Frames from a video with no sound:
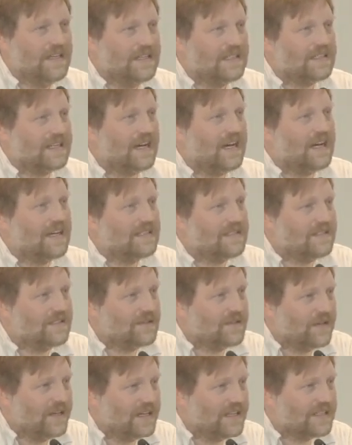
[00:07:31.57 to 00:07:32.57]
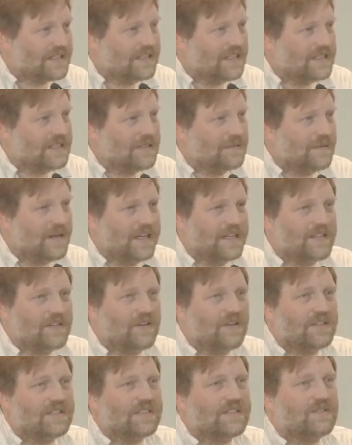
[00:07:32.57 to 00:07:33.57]
Trachte zuerst nach dem Reich
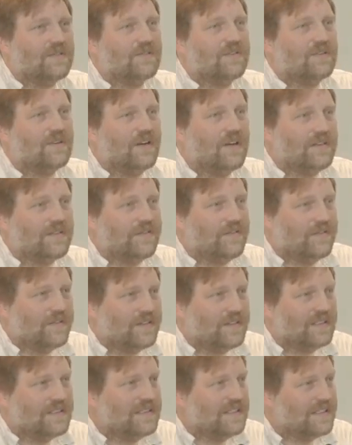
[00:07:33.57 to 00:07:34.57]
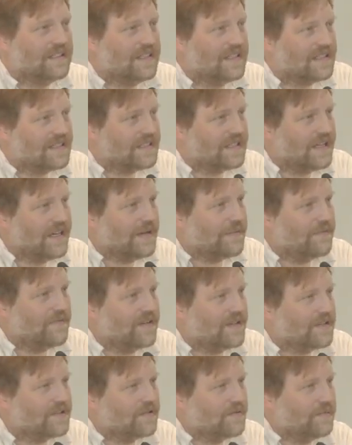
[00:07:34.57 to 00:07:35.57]
Gottes und Gott wird dir das geben,
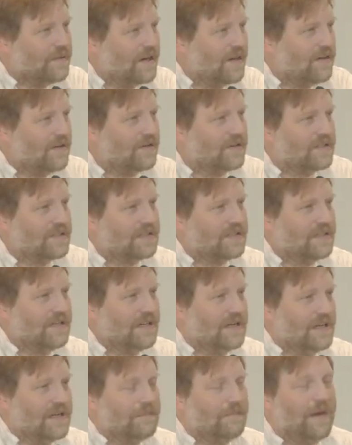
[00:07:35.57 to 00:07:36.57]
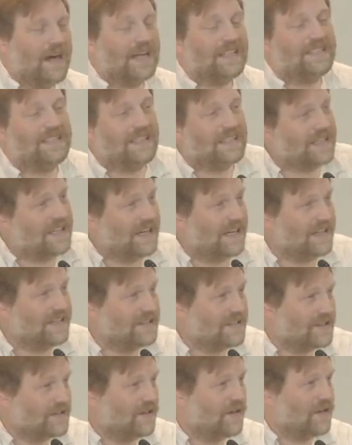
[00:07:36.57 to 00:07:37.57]
was du brauchst. Mach dir
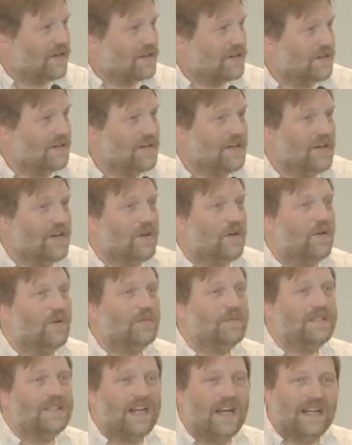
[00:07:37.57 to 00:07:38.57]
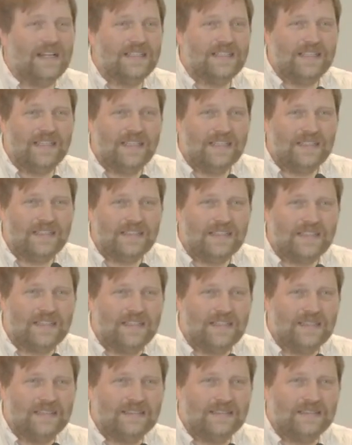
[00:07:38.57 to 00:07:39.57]
keine Sorgen um die
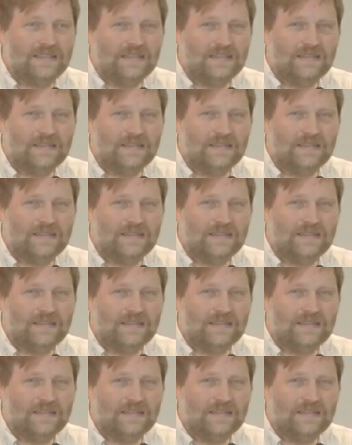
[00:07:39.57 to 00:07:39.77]
Alltäglichkeiten.